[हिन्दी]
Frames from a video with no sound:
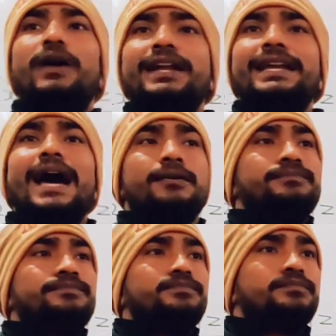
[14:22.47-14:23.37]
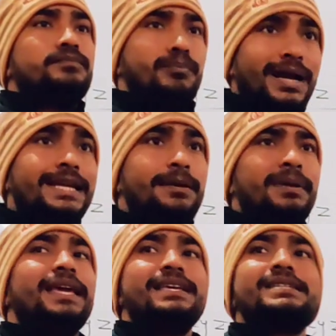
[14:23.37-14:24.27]
फंडा
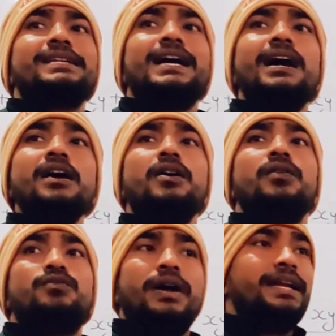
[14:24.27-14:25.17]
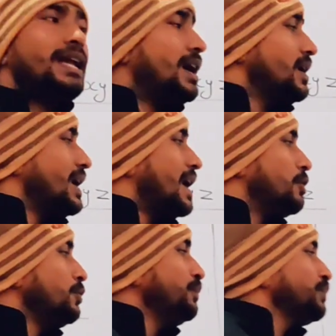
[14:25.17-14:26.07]
मल्टीप्लीकेशन का फंडा आओ